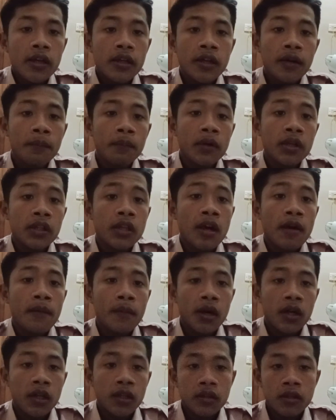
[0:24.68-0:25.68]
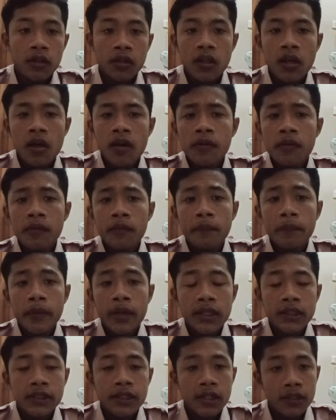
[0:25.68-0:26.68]
Yang pertama, tentang
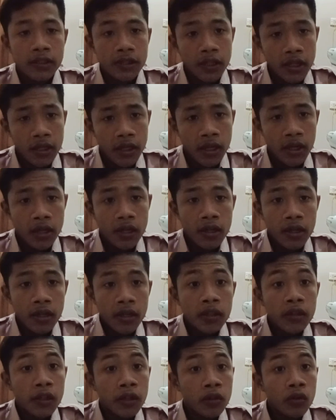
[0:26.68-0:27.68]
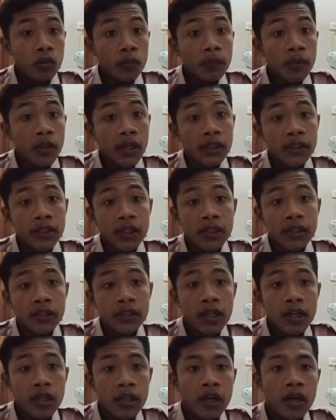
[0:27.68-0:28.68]
perasaan saya Tentu perasaan
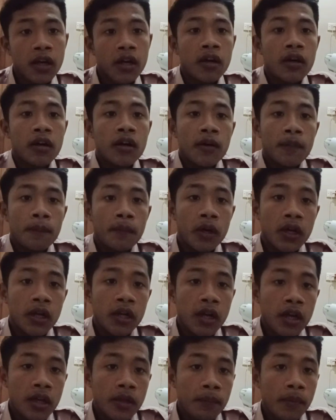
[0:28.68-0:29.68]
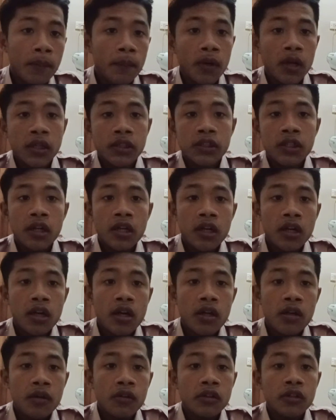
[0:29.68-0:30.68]
saya mengenai
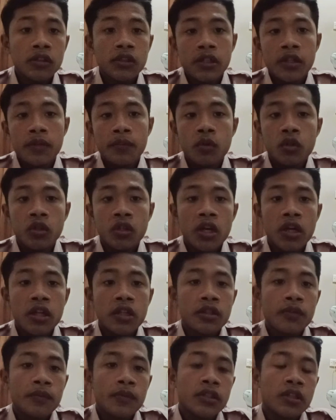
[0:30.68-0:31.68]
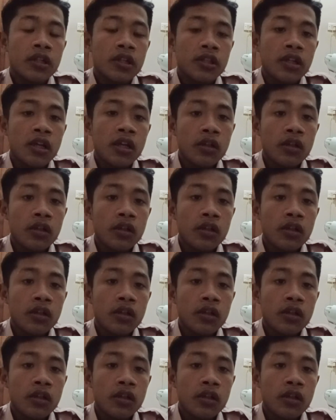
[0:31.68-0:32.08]
pembelajaran Seni Budaya semester